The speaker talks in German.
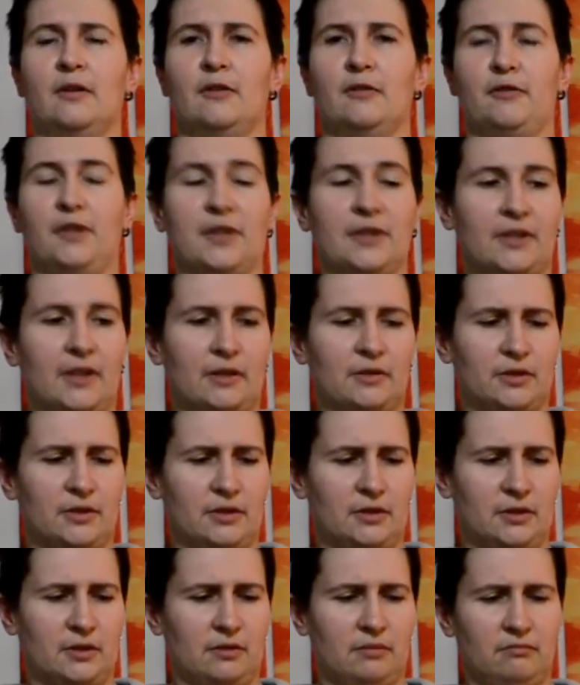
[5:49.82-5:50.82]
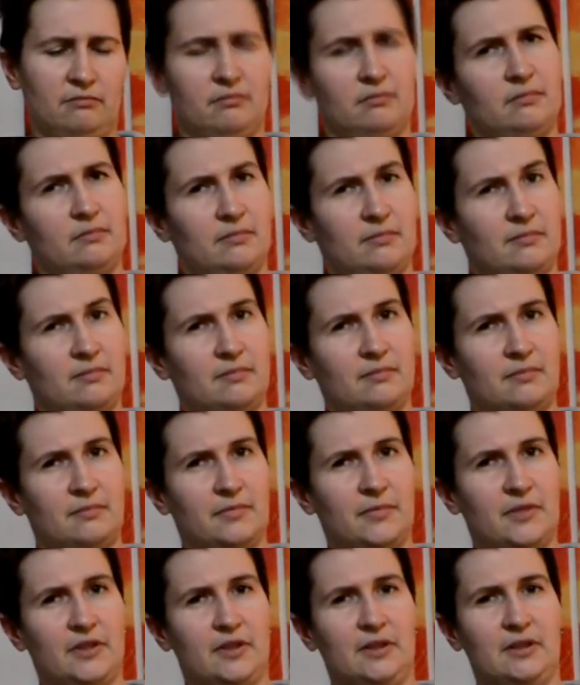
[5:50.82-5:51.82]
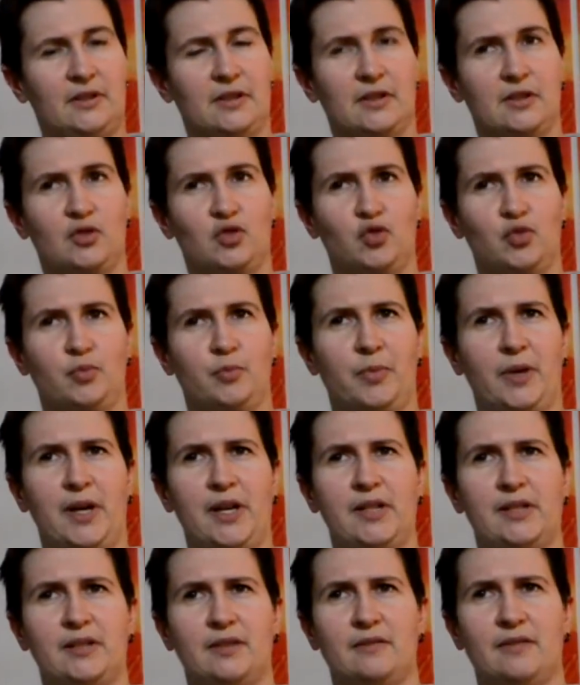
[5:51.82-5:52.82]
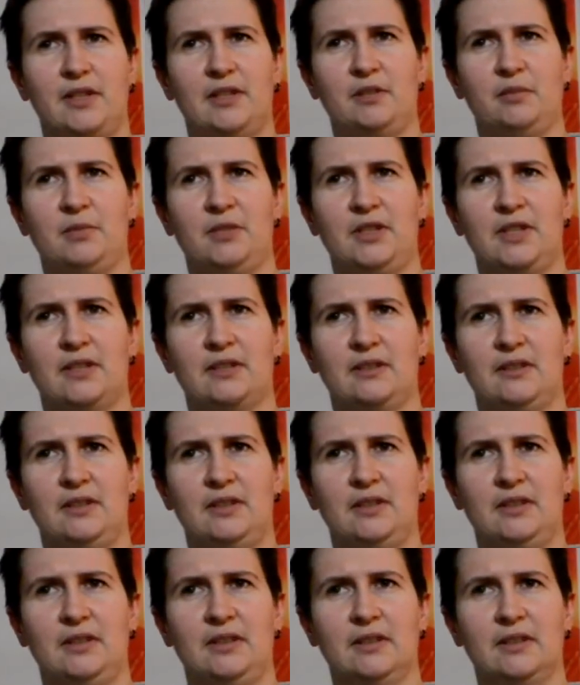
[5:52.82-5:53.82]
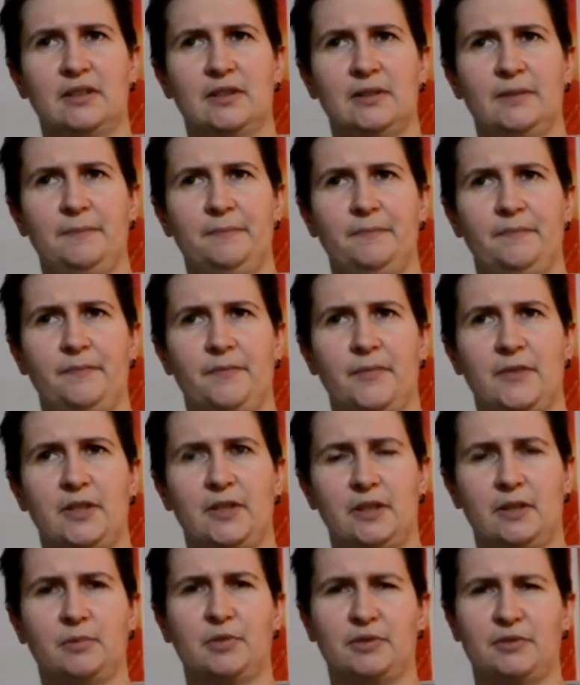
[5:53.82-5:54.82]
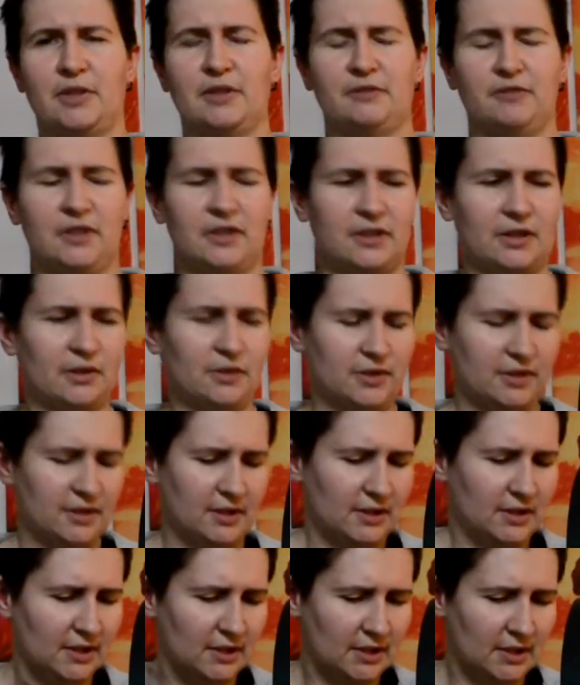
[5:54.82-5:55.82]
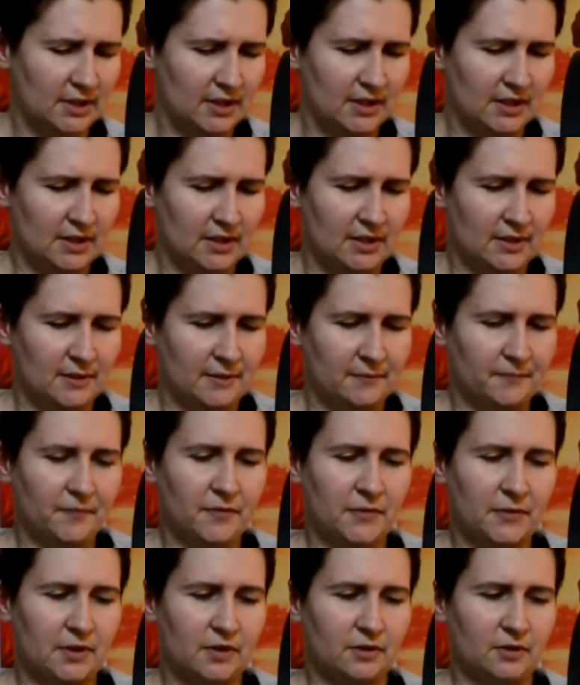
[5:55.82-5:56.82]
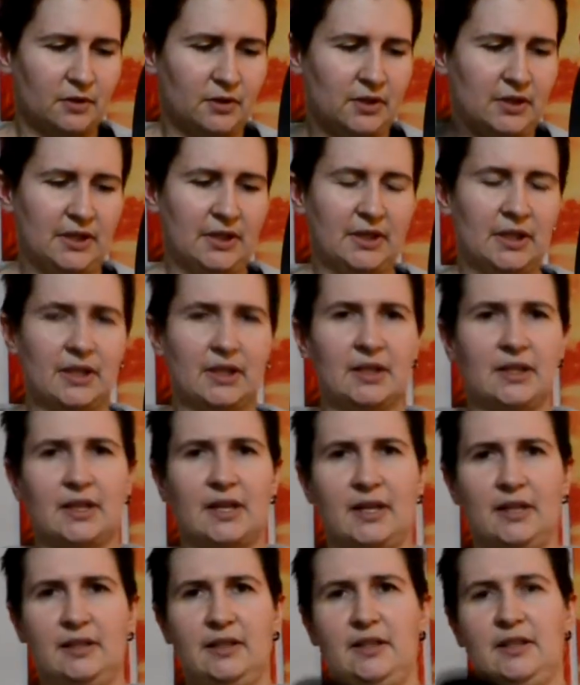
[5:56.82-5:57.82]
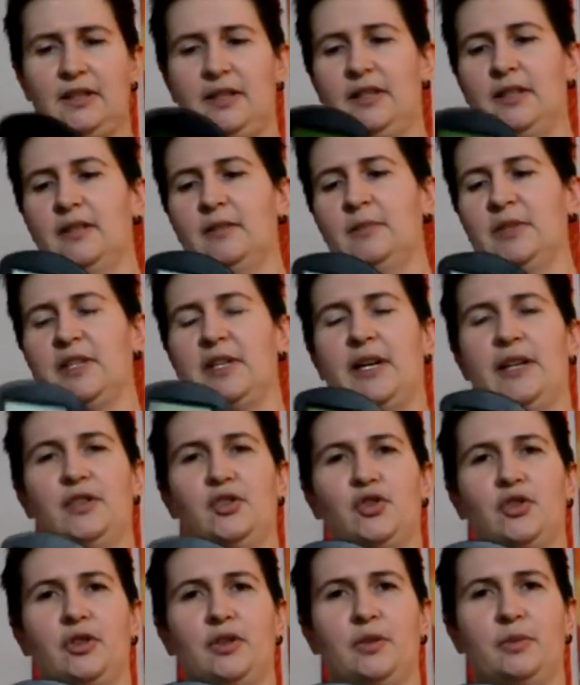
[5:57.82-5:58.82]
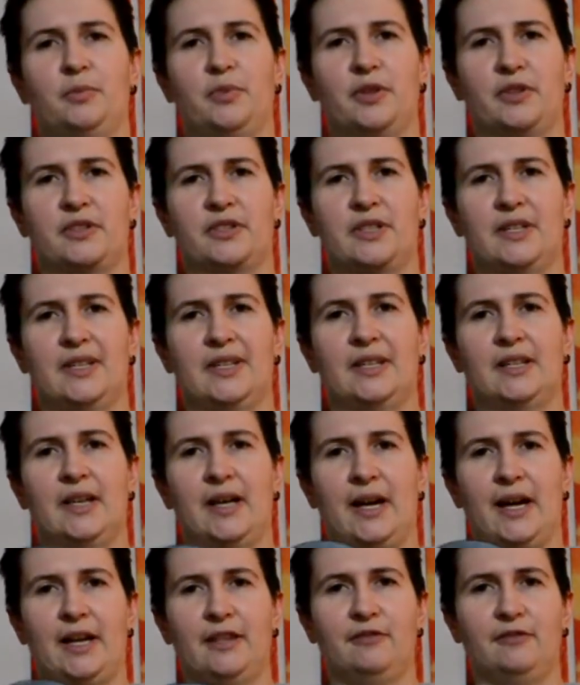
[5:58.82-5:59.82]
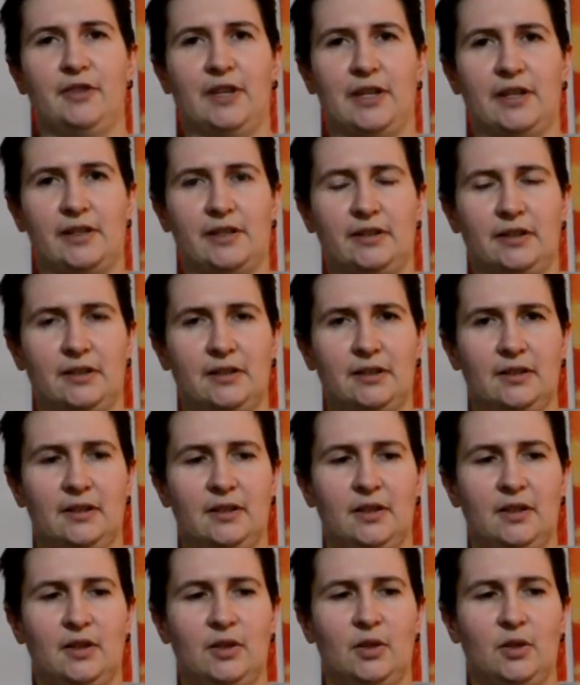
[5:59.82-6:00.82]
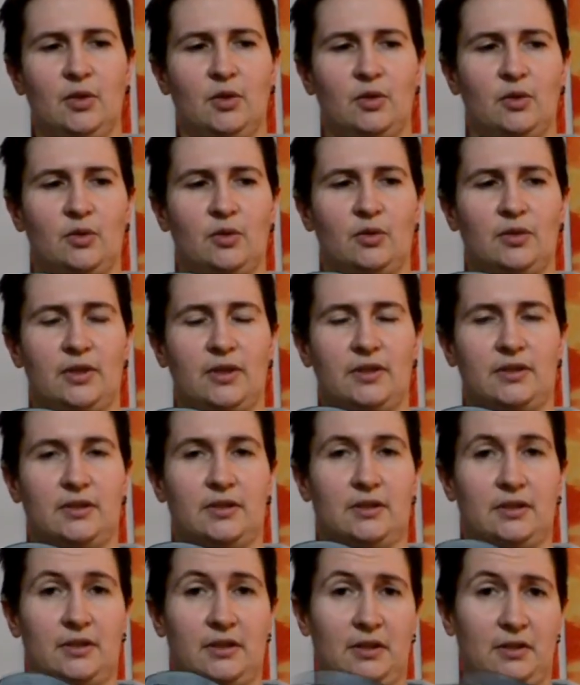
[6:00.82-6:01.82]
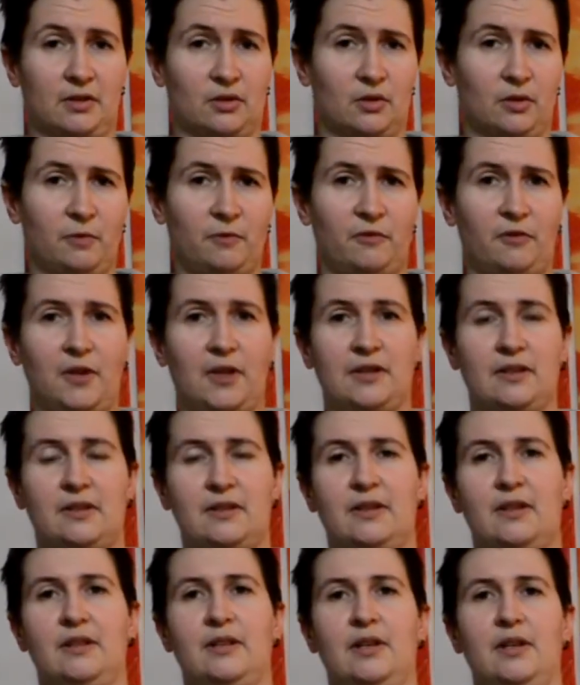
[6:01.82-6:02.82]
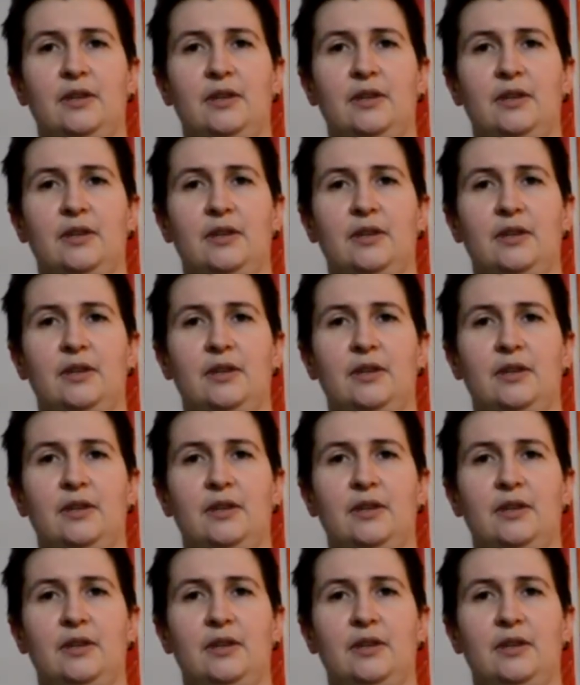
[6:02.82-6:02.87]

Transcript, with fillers: 4000 sind gespeichert, wenn ich mich jetzt nicht irre. Ich glaube, es waren 4000. Und die kann ich hier mit der Handsteuerbox anwählen. Und das Teleskop fährt dann